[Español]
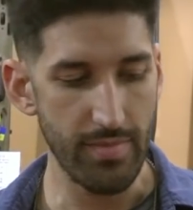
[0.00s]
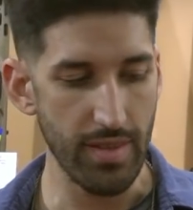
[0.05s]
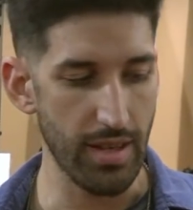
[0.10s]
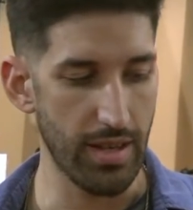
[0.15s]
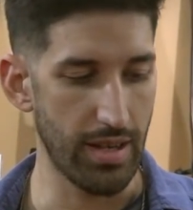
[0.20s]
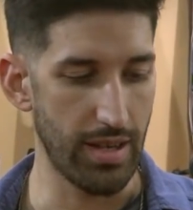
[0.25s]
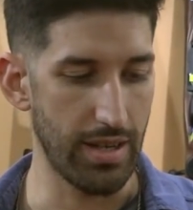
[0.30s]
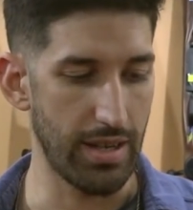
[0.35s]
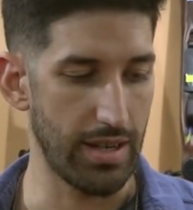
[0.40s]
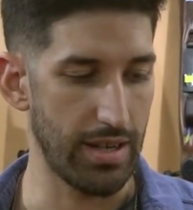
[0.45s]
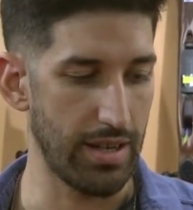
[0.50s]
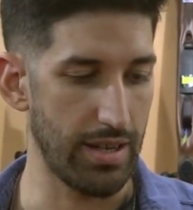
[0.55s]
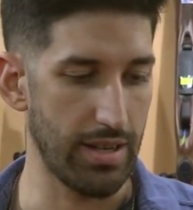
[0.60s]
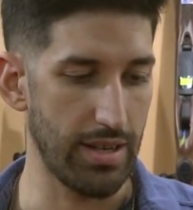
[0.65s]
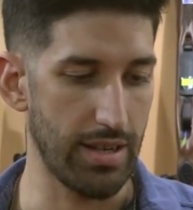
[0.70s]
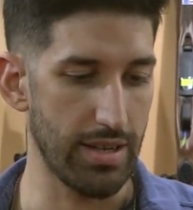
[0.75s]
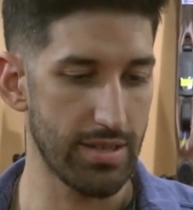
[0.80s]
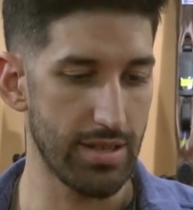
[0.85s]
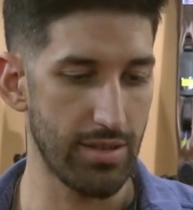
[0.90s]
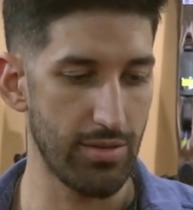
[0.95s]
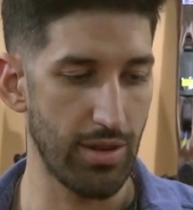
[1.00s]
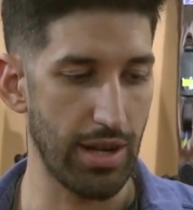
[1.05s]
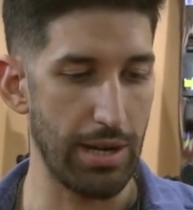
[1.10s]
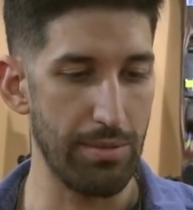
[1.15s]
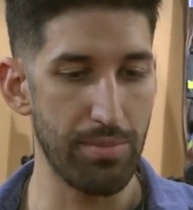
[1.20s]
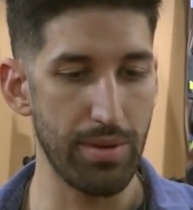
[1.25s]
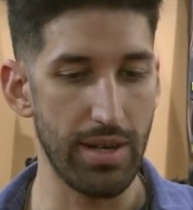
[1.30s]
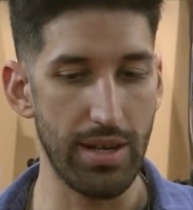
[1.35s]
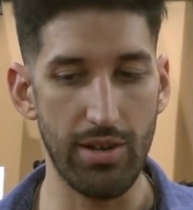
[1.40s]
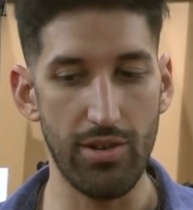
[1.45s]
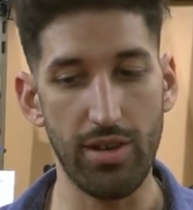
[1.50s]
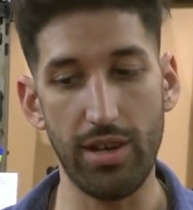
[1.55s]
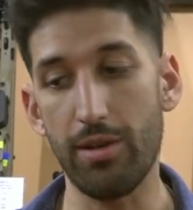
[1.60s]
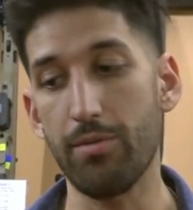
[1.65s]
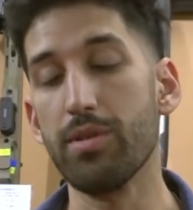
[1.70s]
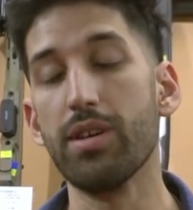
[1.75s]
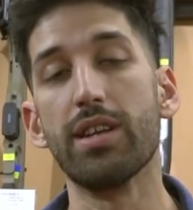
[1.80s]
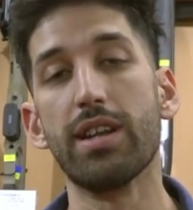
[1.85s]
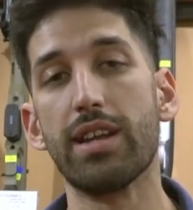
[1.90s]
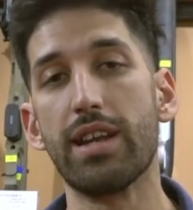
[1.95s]
haciendo eh, haciendo hincapié en lo que
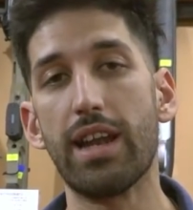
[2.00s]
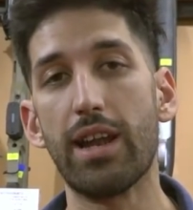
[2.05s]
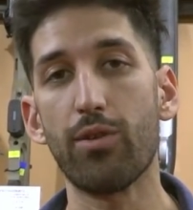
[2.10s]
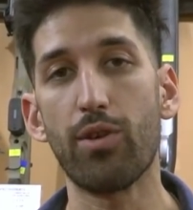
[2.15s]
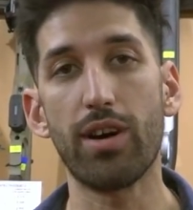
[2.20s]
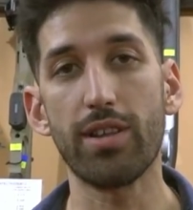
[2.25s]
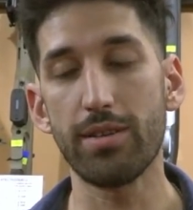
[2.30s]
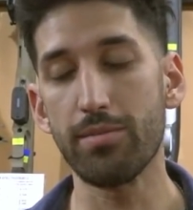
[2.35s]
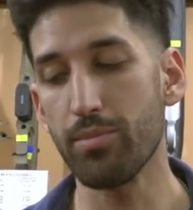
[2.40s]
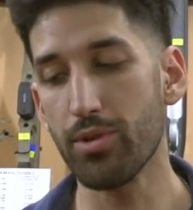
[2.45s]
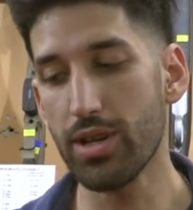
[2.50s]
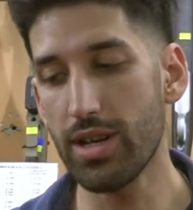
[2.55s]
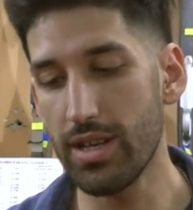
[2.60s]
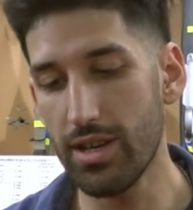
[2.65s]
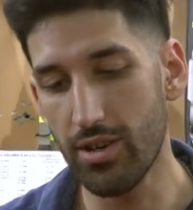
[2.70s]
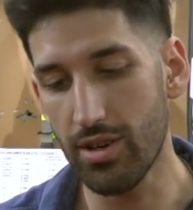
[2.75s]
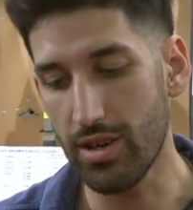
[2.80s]
viene en la nueva temporada.